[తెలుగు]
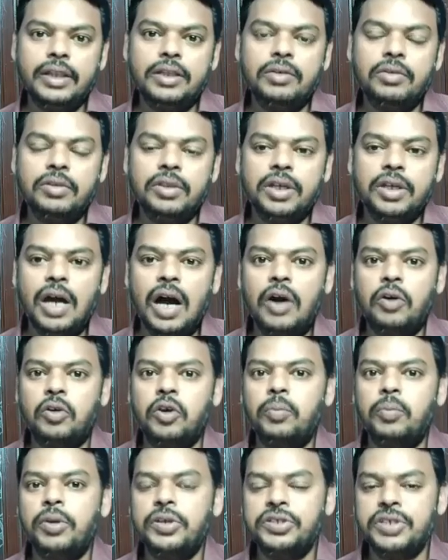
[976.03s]
ఉంది ఆ
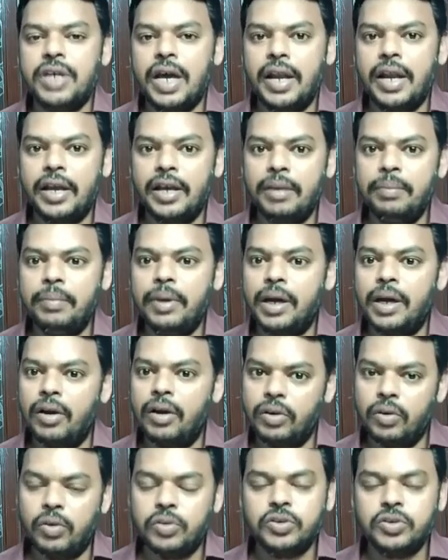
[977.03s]
గ్రూప్ లో జాయిన్ అయ్యి మీకు ఏమైనా
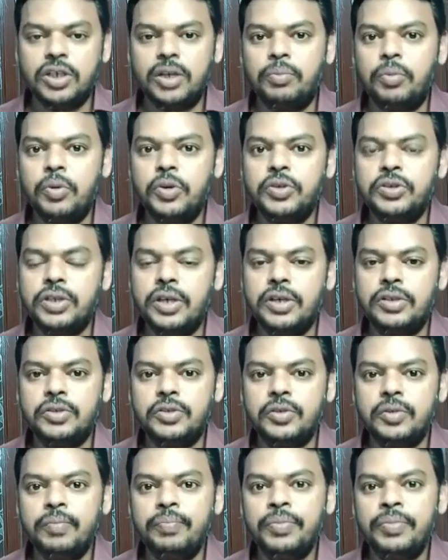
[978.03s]
డౌట్స్ ఉంటే పోస్ట్ చేయొచ్చు
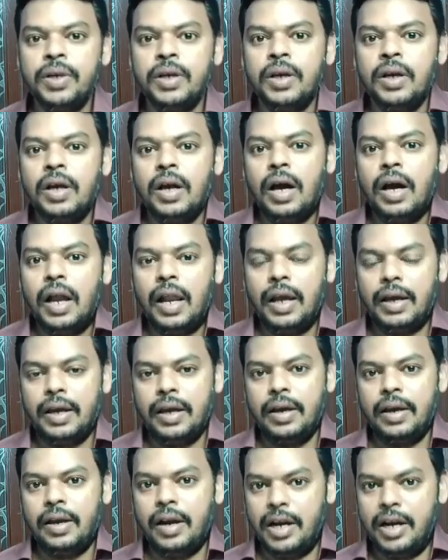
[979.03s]
అలాగే
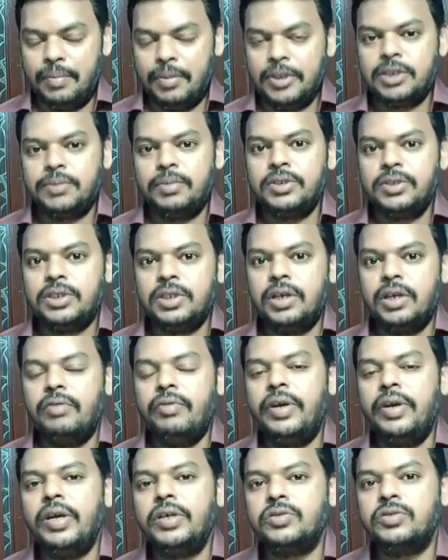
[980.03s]
ఇలాంటి మంచి మంచి
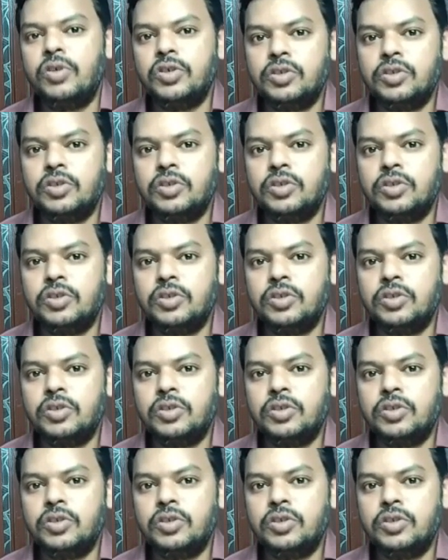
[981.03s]
వీడియోస్ కోసం